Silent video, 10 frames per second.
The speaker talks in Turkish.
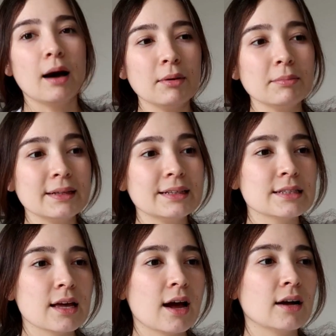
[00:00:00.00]
Ama
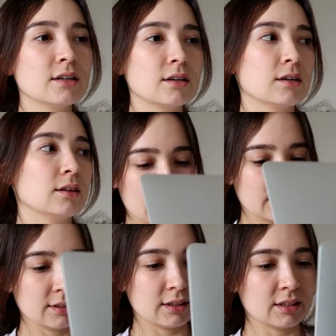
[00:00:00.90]
bilgisayar
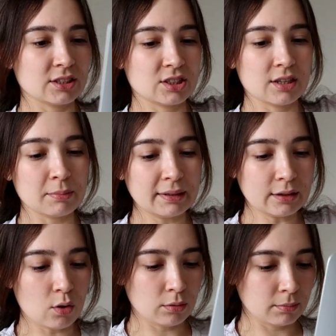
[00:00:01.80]
yanında
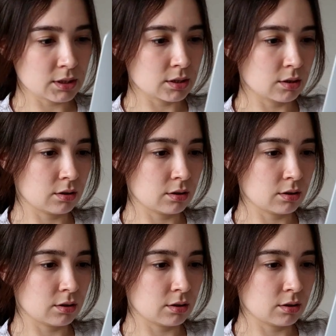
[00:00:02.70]
taşınabilir olması